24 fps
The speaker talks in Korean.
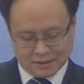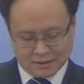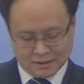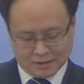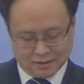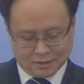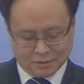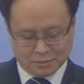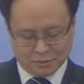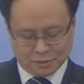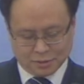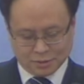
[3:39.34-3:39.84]

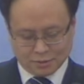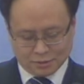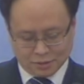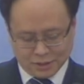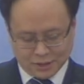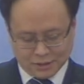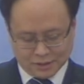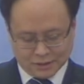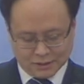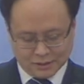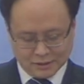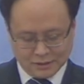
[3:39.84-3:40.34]
그러므로
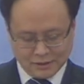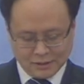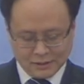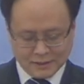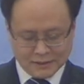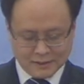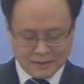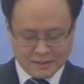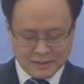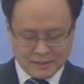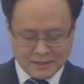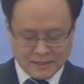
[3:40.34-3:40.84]

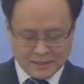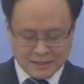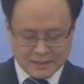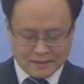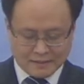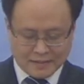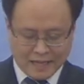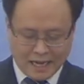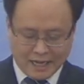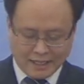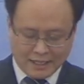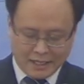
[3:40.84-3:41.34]
우리는
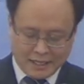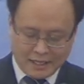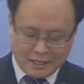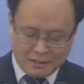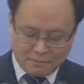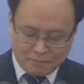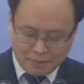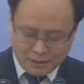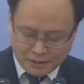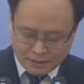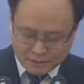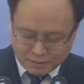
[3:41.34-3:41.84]

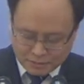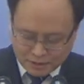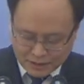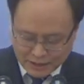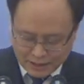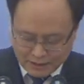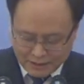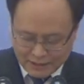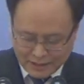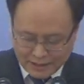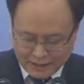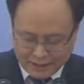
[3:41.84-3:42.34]
나의 믿음
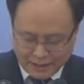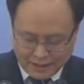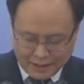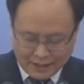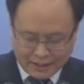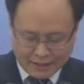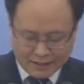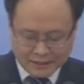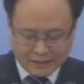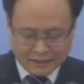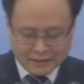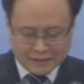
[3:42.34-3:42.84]

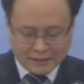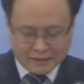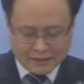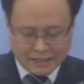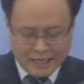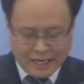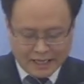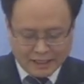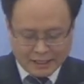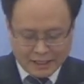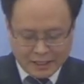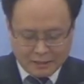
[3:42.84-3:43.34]
생활에,
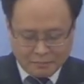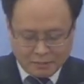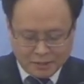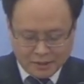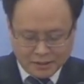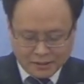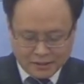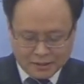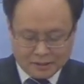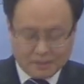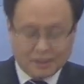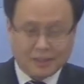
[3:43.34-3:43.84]
나의
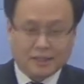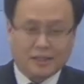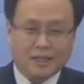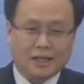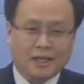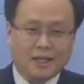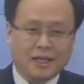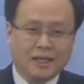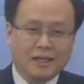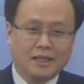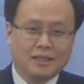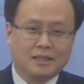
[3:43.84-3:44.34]
믿는
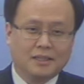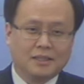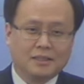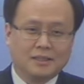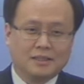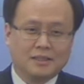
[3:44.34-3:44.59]
일에